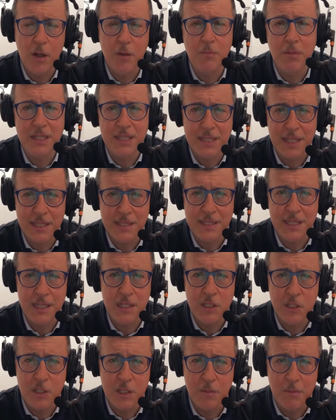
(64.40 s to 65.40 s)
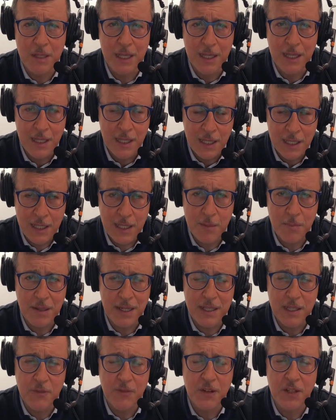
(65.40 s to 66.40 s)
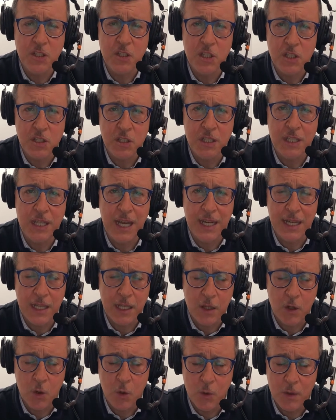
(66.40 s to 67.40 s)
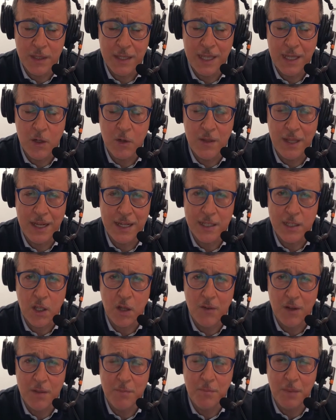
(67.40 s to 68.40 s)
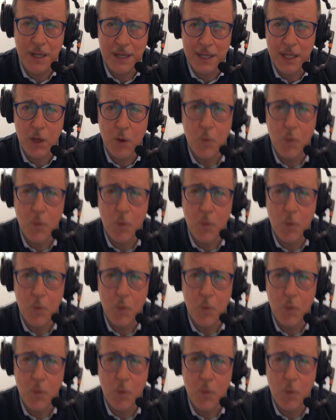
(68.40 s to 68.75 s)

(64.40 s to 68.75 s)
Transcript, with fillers: abbastanza leggibile, libera De Franceschinare che con un diagonale trova il pari.